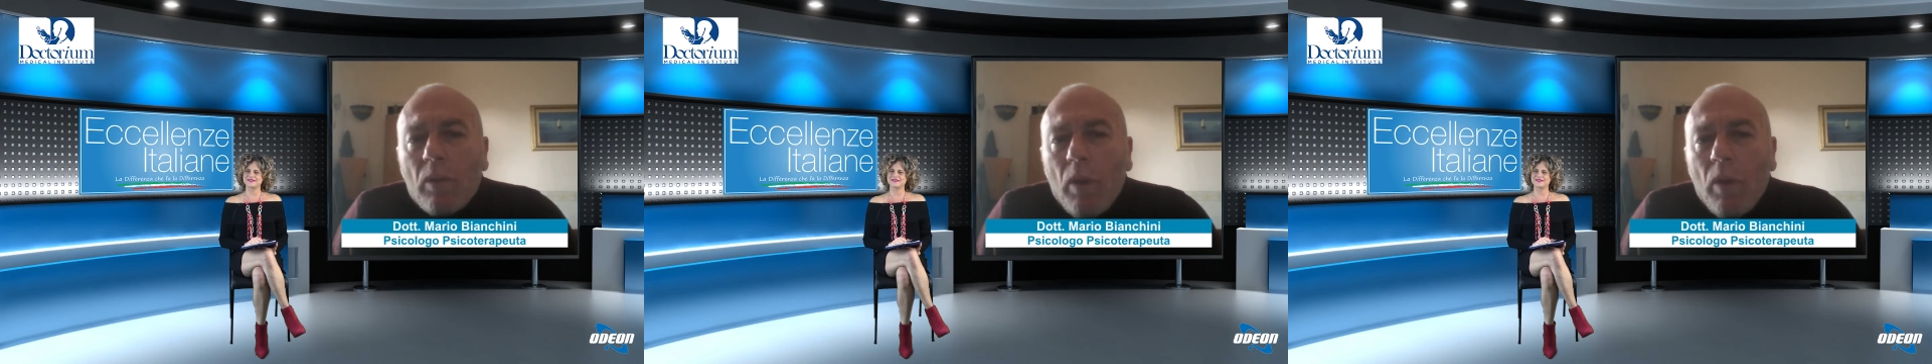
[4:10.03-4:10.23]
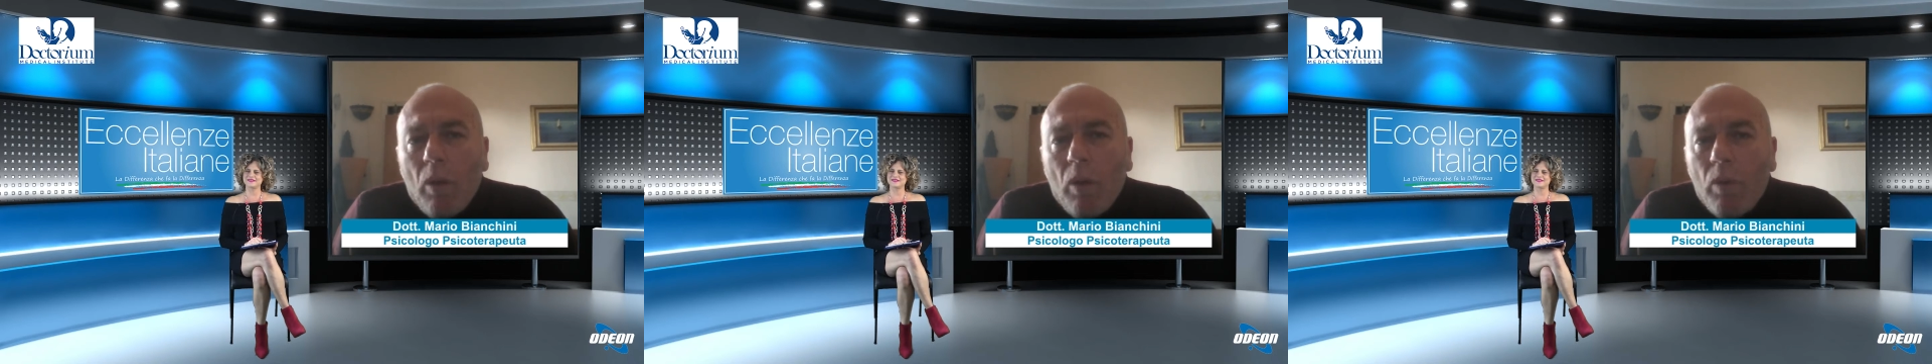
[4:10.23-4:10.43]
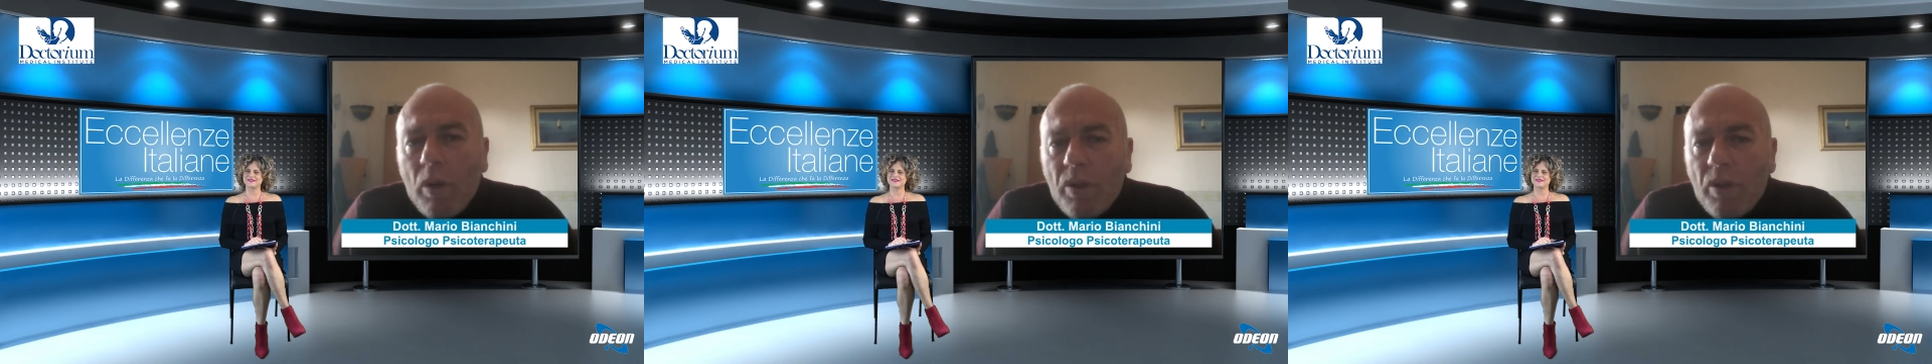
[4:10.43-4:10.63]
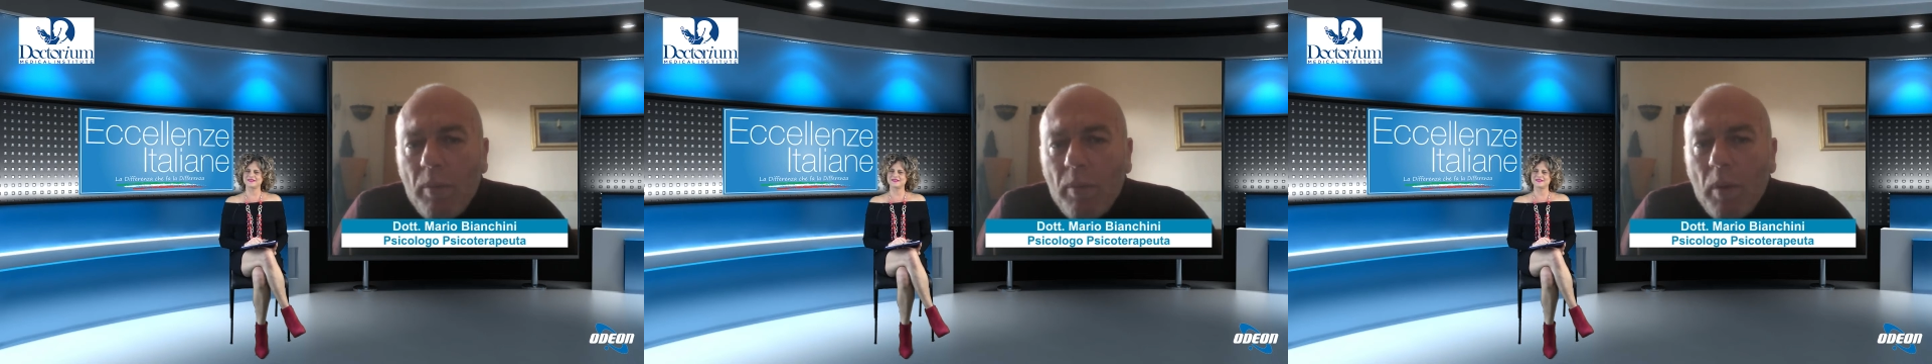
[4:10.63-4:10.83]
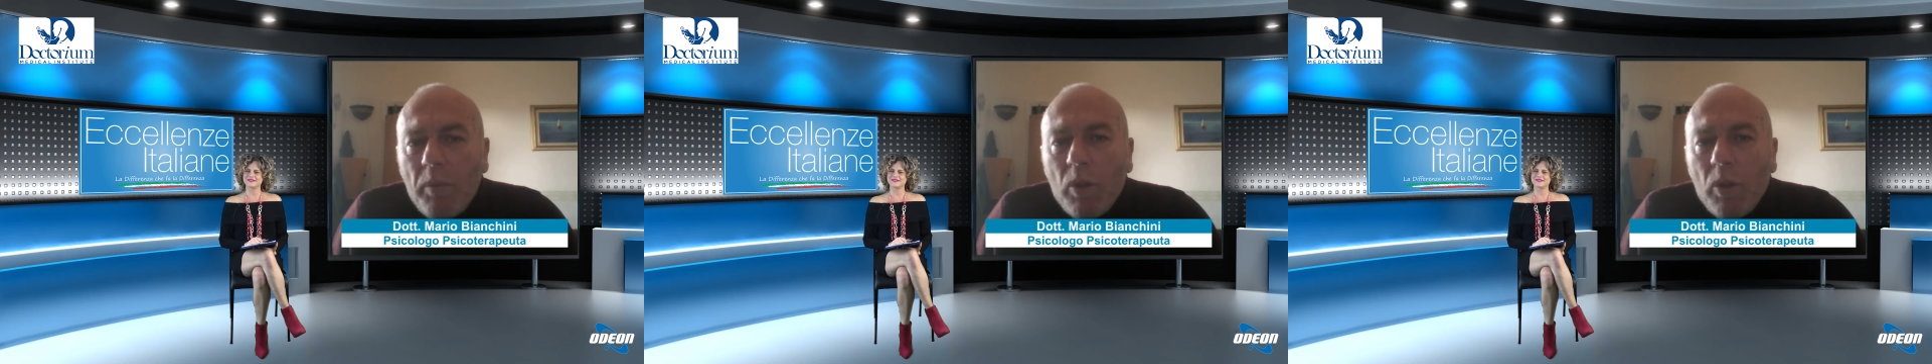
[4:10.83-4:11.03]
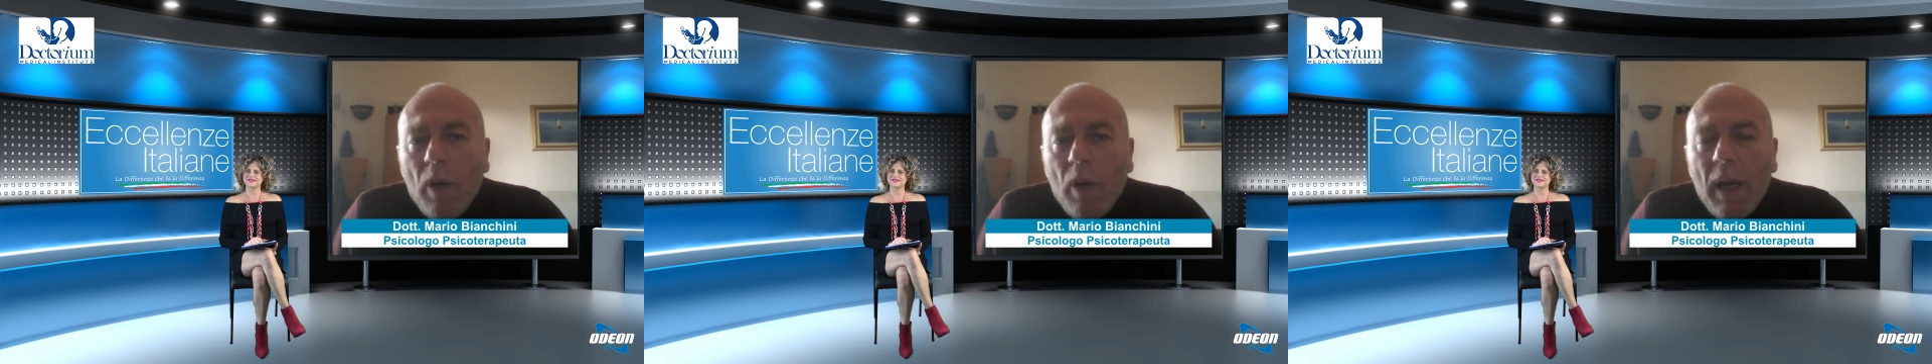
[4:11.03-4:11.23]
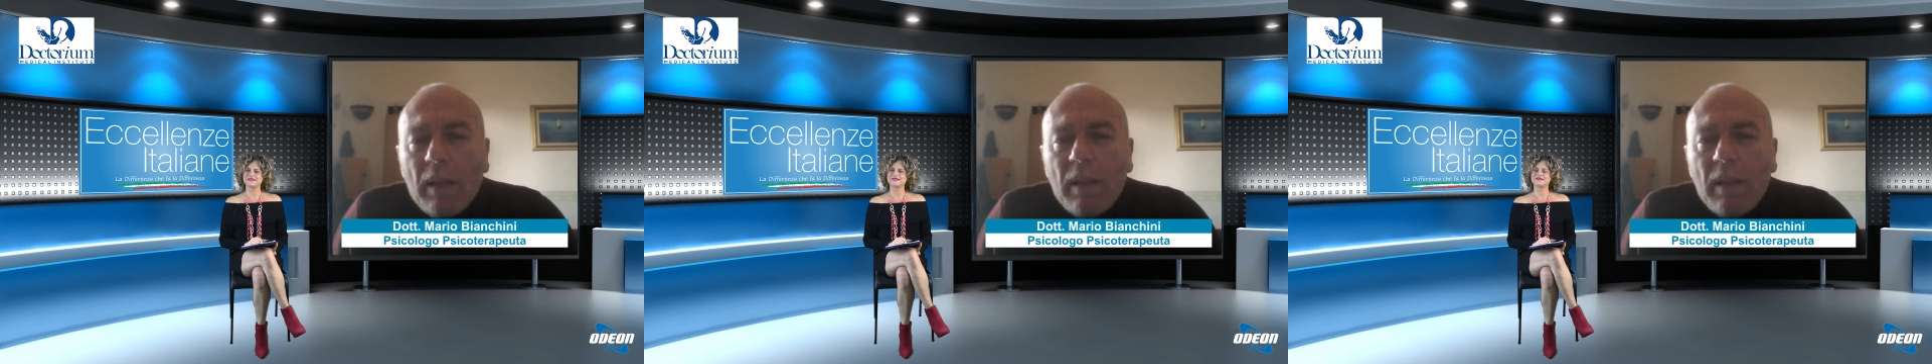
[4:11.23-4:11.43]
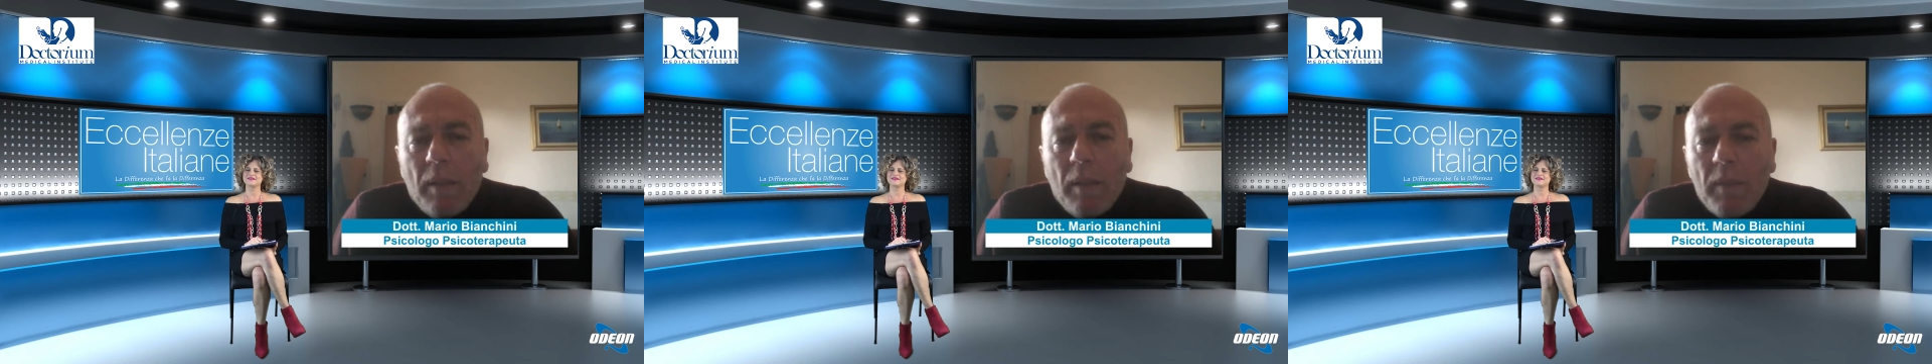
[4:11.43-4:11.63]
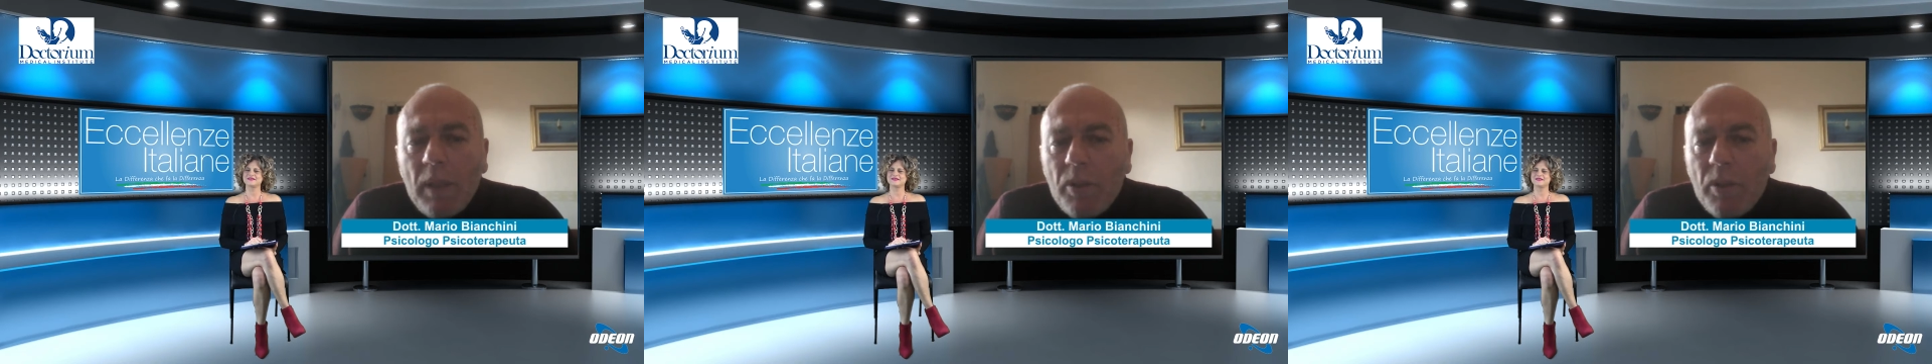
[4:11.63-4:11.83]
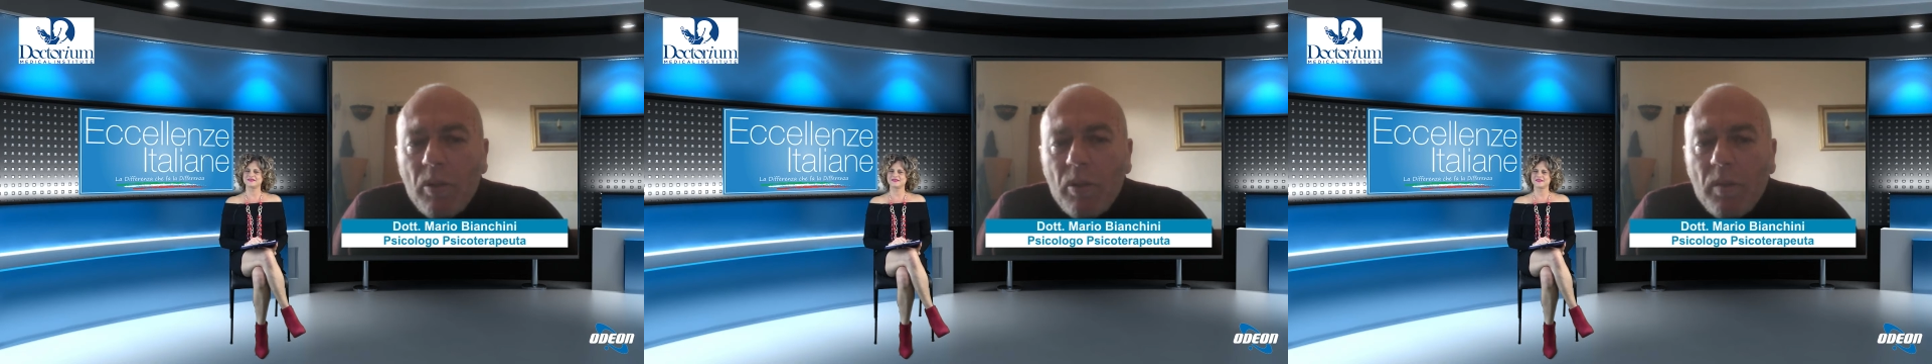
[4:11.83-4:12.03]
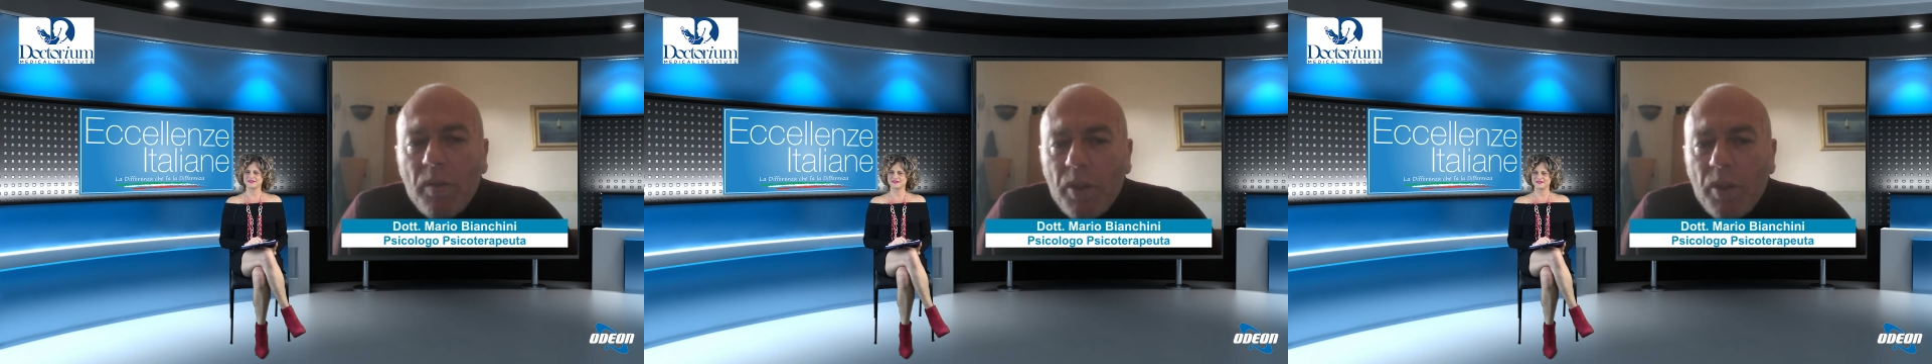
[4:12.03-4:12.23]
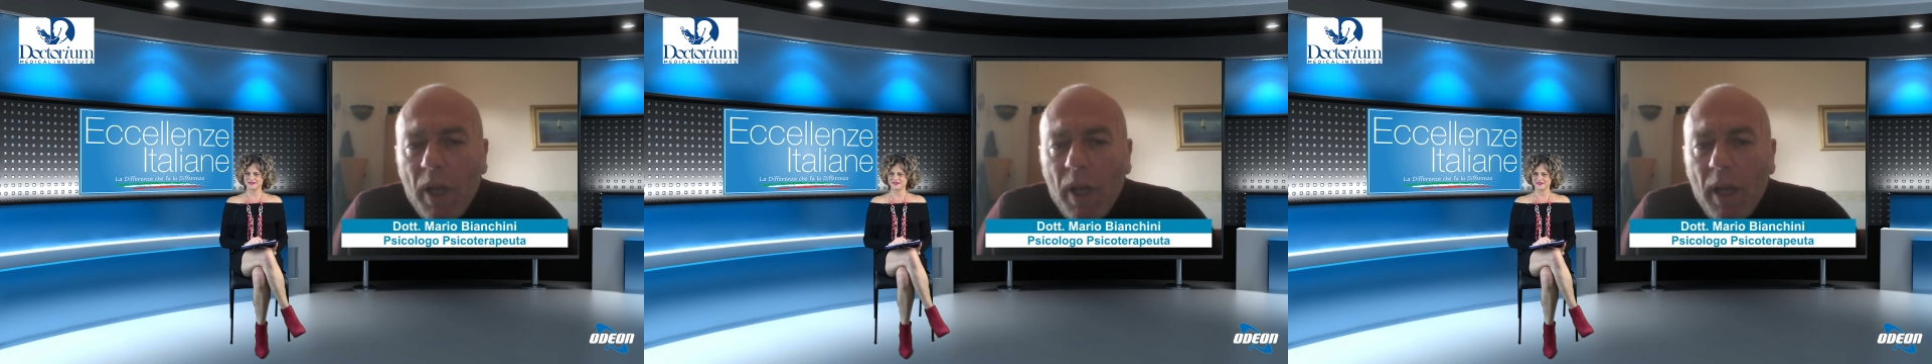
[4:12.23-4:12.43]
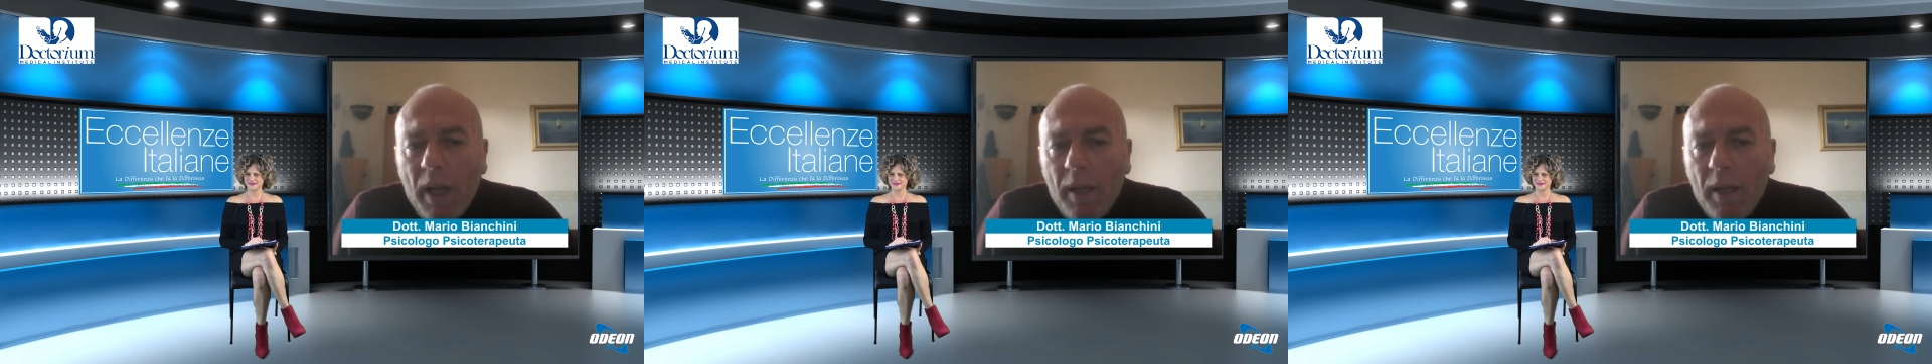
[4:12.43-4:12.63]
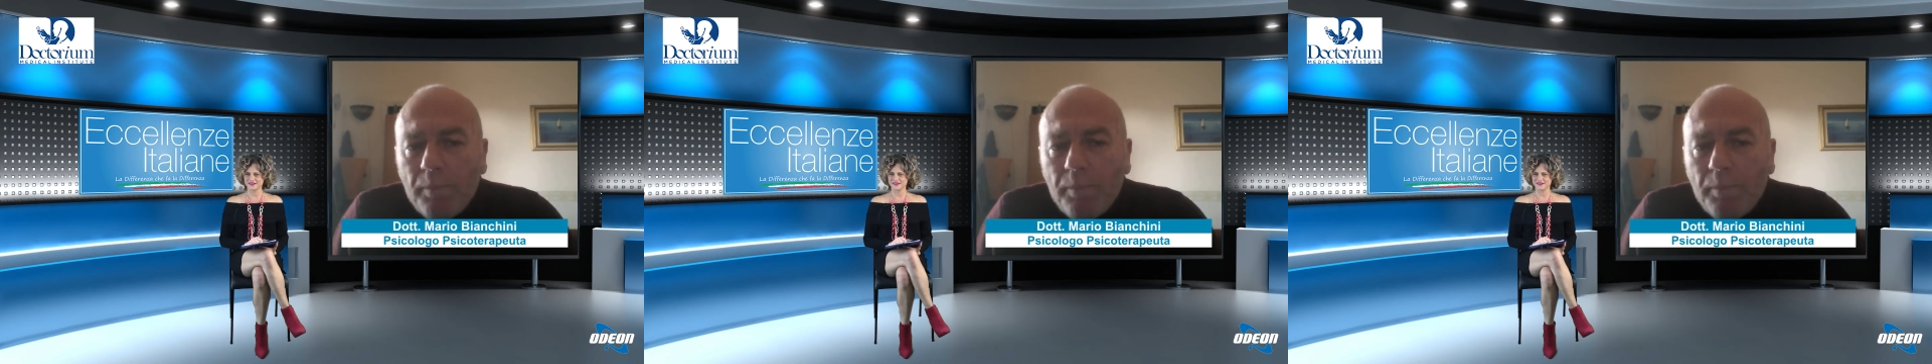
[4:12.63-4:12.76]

quello a cui siamo abituati dalla medicina ufficiale.